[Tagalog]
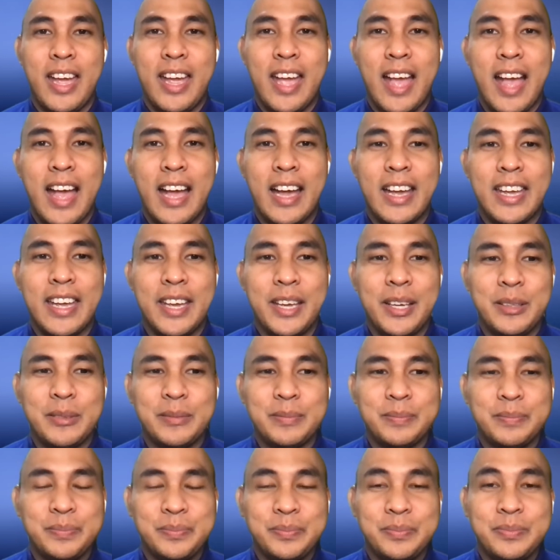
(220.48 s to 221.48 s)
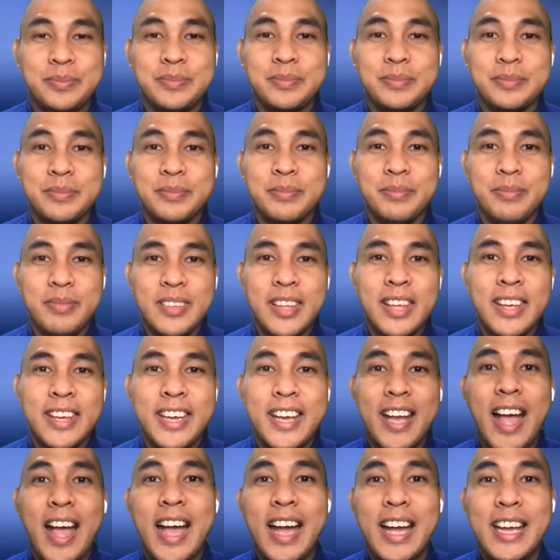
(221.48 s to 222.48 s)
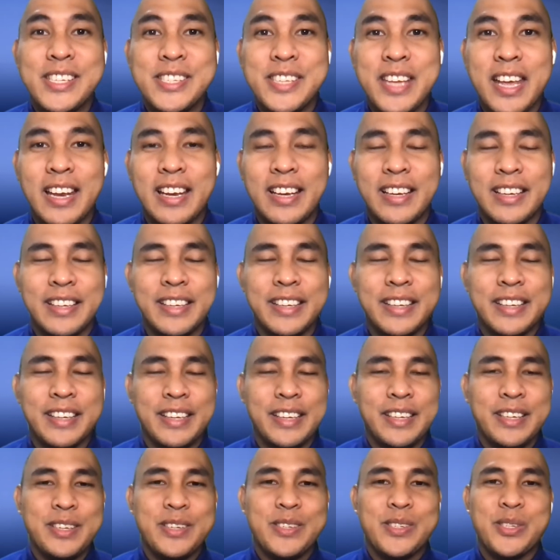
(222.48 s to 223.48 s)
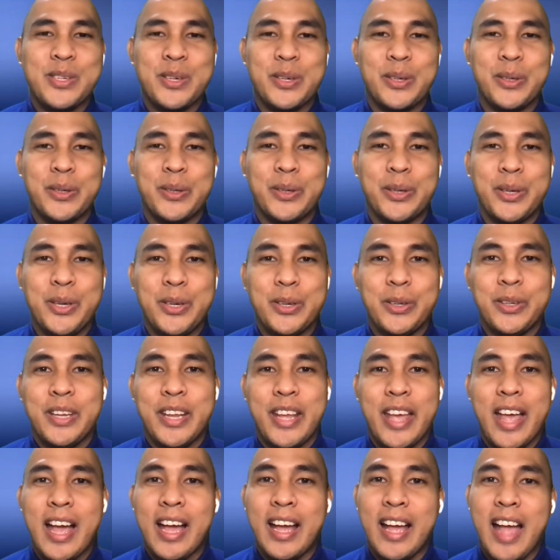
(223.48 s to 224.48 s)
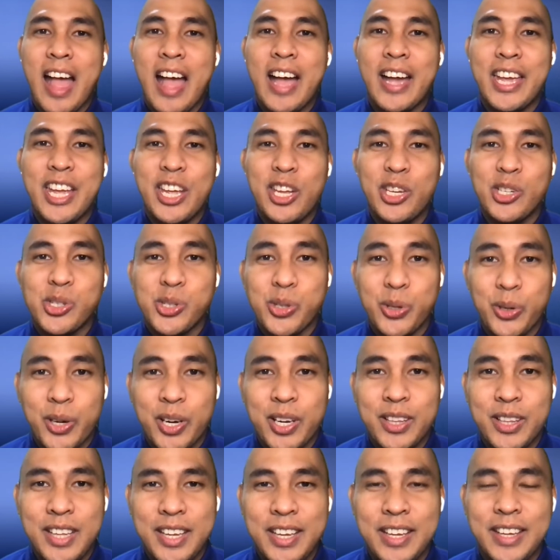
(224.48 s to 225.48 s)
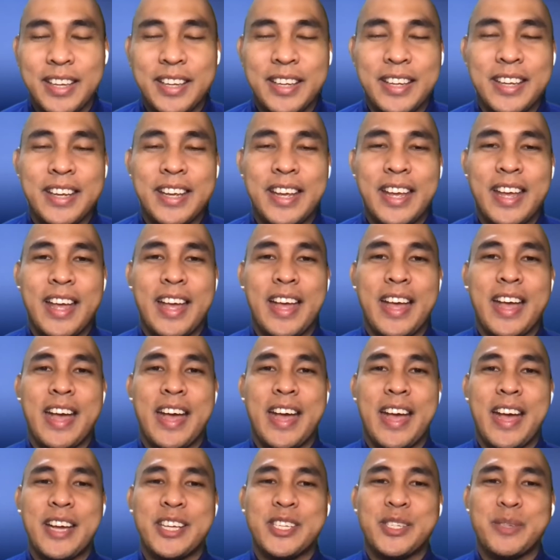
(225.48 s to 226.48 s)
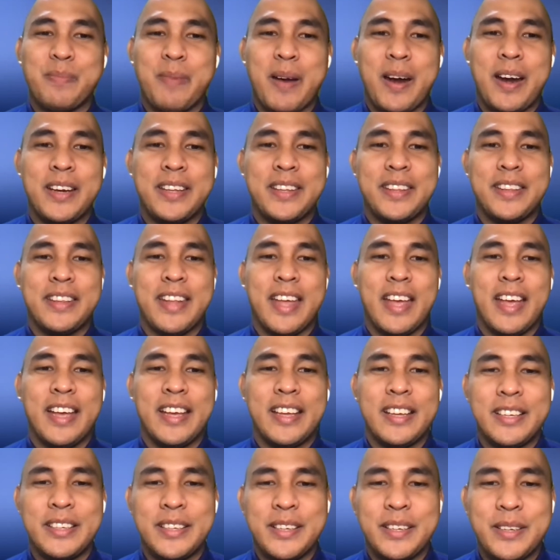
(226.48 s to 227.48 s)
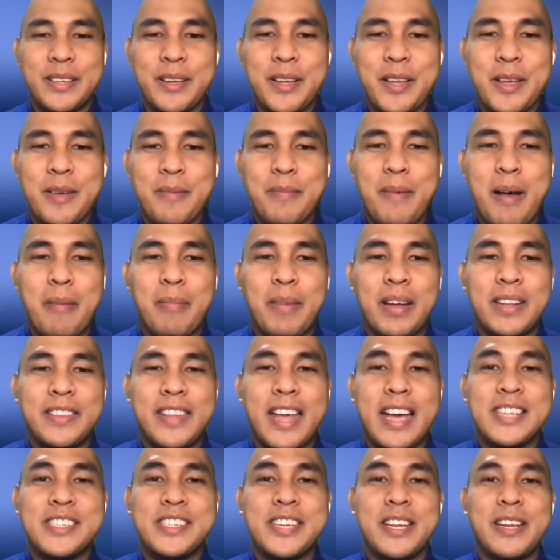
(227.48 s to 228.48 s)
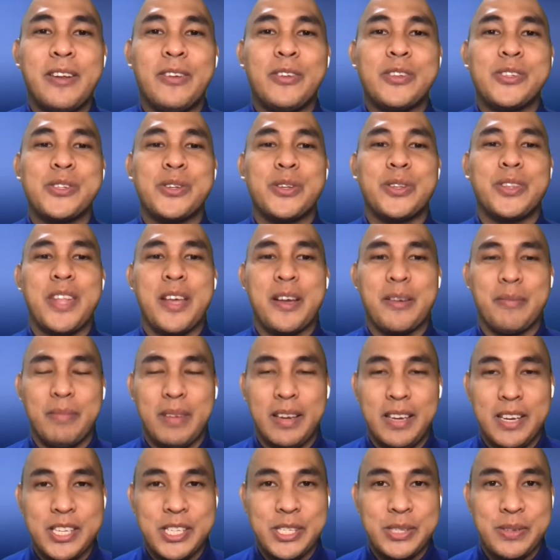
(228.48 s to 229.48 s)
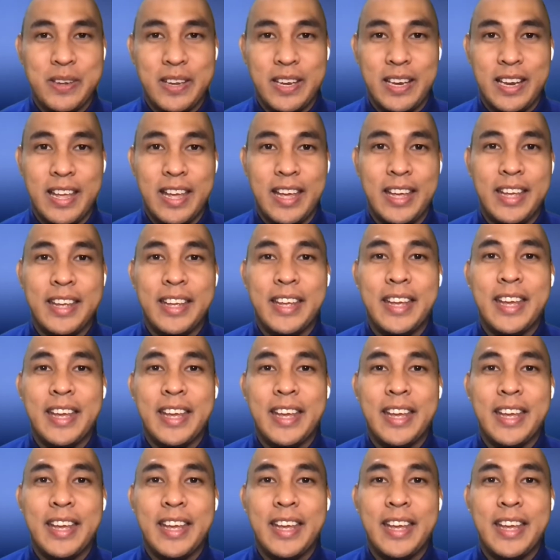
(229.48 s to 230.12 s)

ay aking ikakasal. So, yun ang aking journey uh, as part ng pamantasan lungsod ng Valenzuela.